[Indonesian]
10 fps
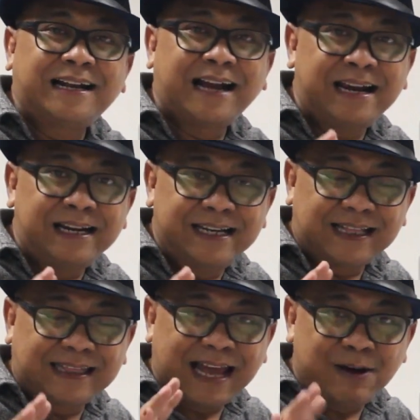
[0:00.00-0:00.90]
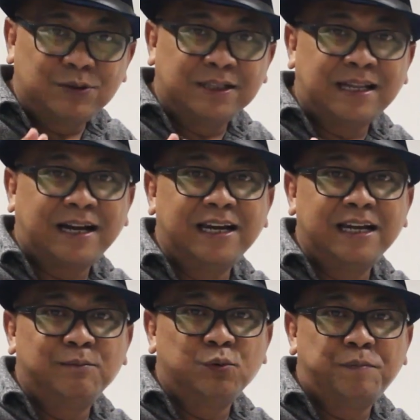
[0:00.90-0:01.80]
karena dia tahu tentang
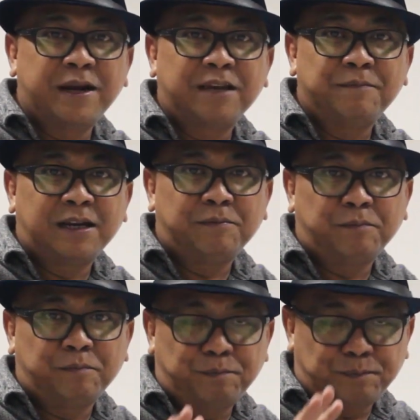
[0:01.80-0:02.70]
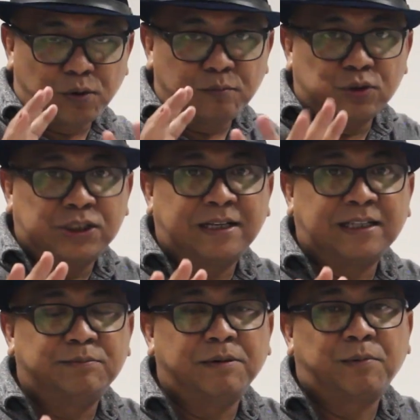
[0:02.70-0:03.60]
ilmu bagaimana
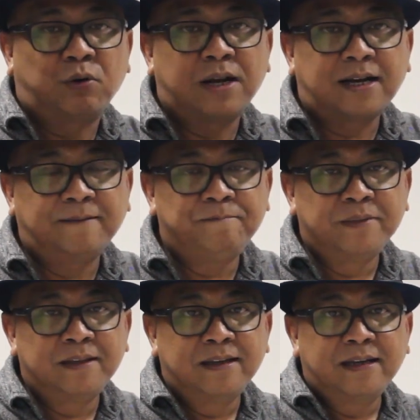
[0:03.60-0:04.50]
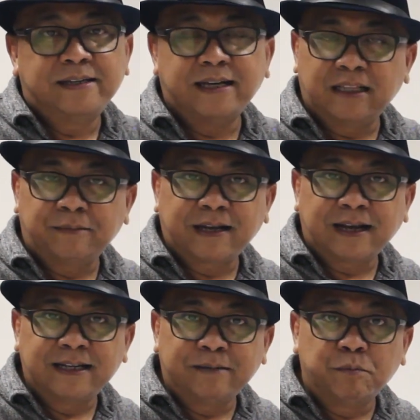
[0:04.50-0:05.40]
mempromosikan sebuah produk, di antara
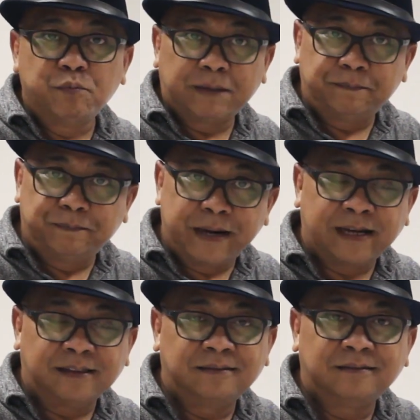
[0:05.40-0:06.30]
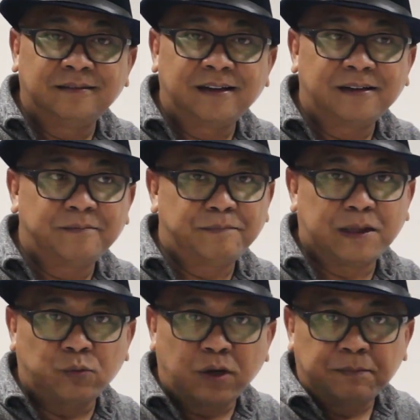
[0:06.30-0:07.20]
mereka ada yang membuat brand, ya
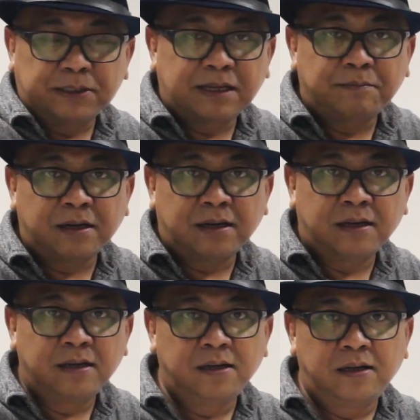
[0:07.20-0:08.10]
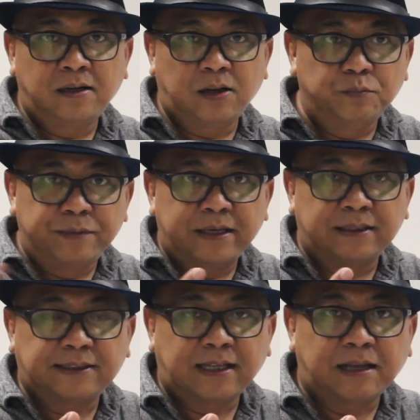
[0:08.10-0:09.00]
patungan bersama, lalu
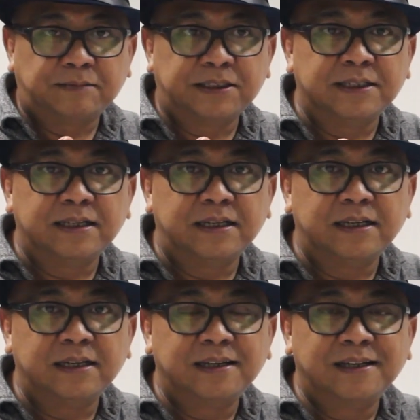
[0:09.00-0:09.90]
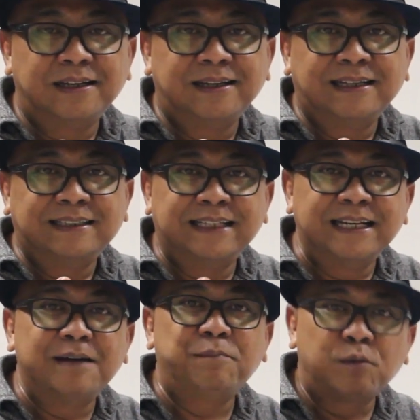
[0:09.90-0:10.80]
bikin startup sendiri,
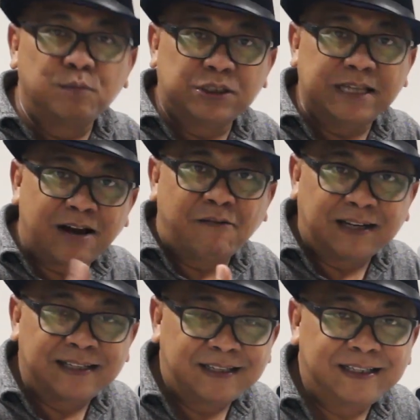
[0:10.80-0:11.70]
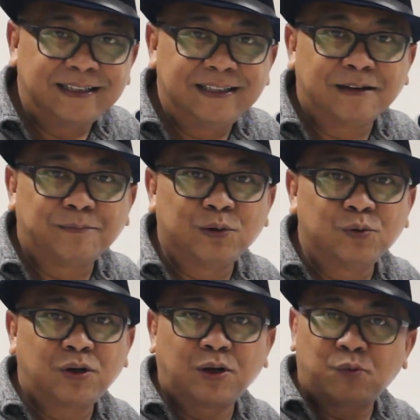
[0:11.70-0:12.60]
sehingga promosi awalnya dia tidak
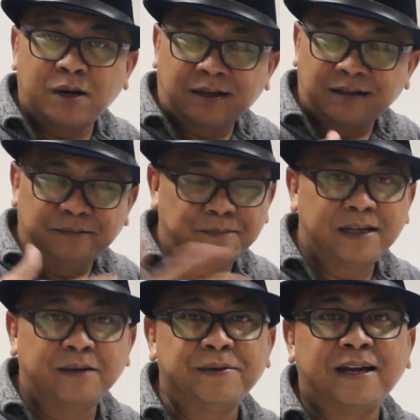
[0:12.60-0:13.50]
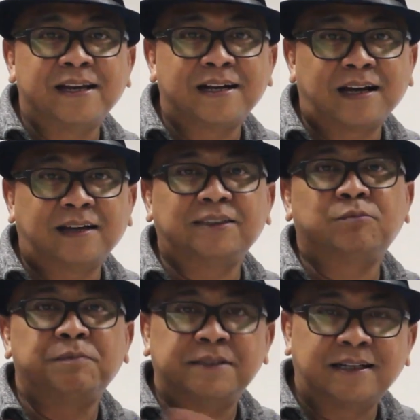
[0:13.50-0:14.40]
perlu keluar banyak biaya karena
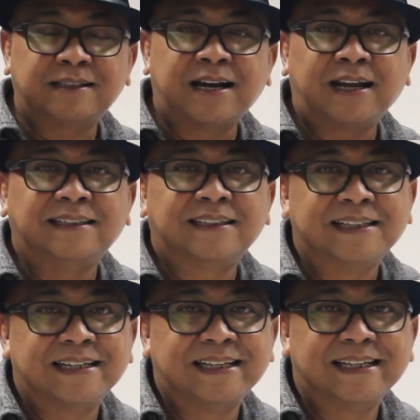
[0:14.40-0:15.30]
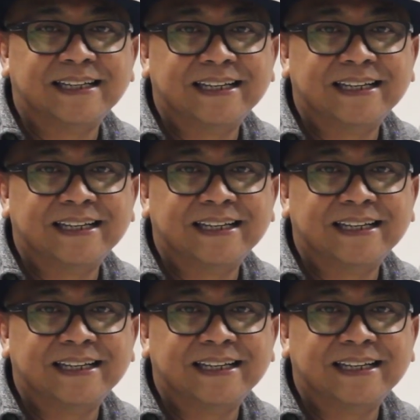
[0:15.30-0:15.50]
semua bisa ditangani sendiri